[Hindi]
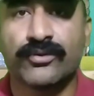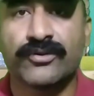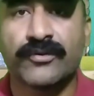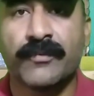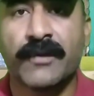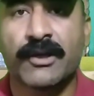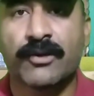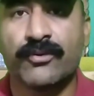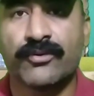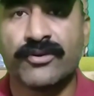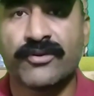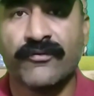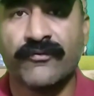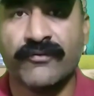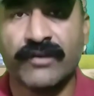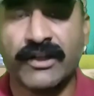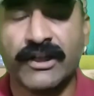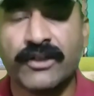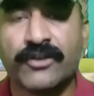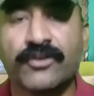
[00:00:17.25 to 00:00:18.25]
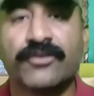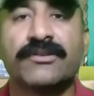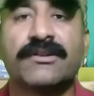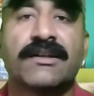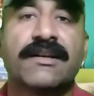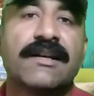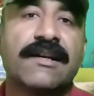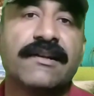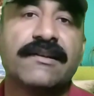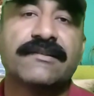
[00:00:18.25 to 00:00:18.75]
उसमें कुछ
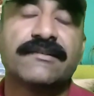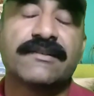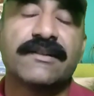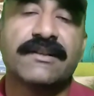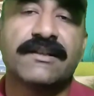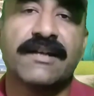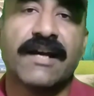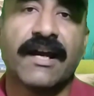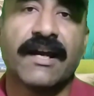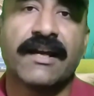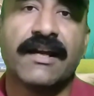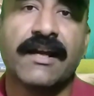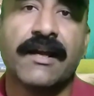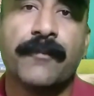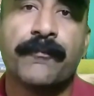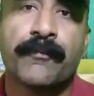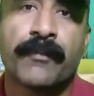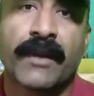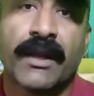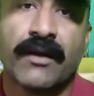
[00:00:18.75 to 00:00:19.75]
वीडियोज़ रिलीज़ की जाएंगी